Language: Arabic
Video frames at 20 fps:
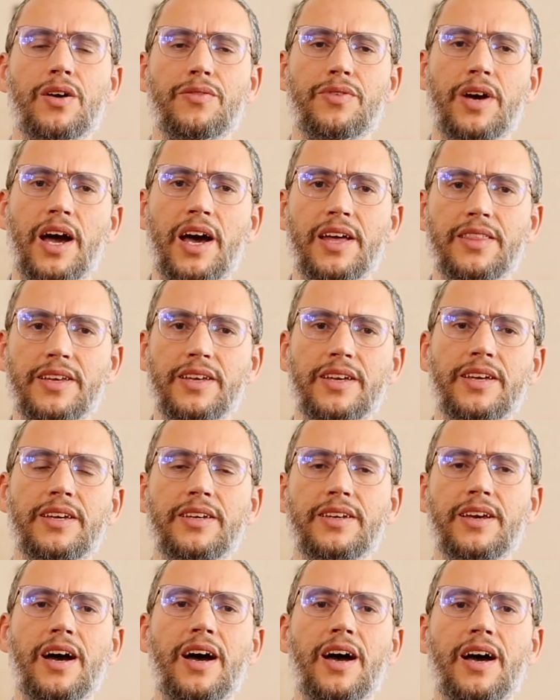فهذه
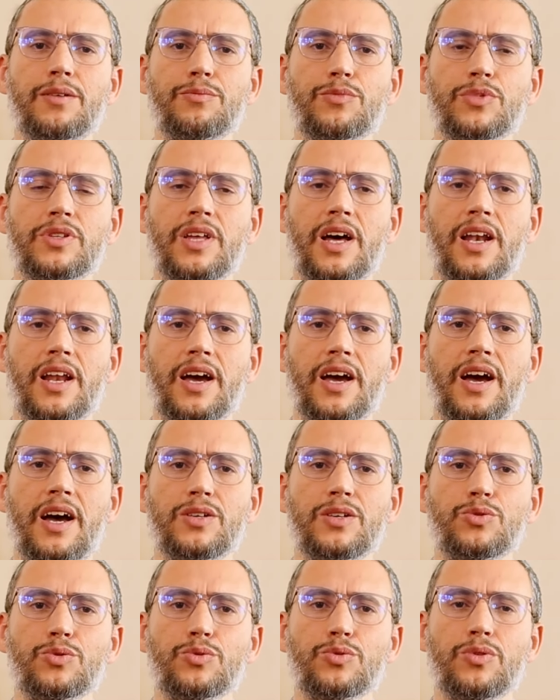هي
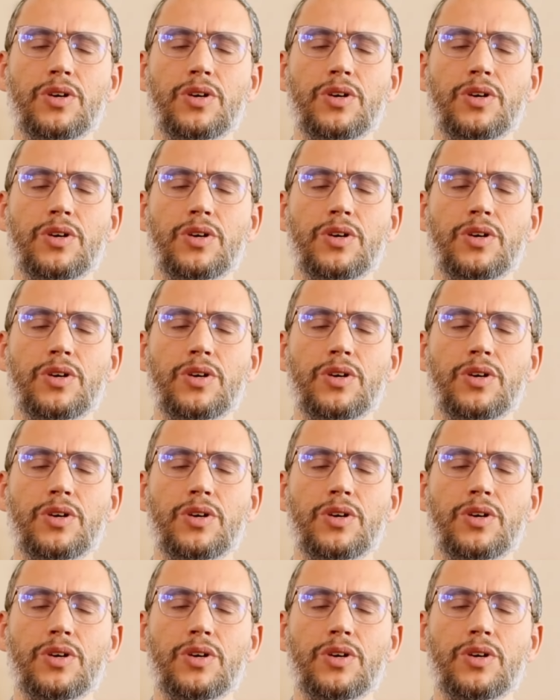المنطلقات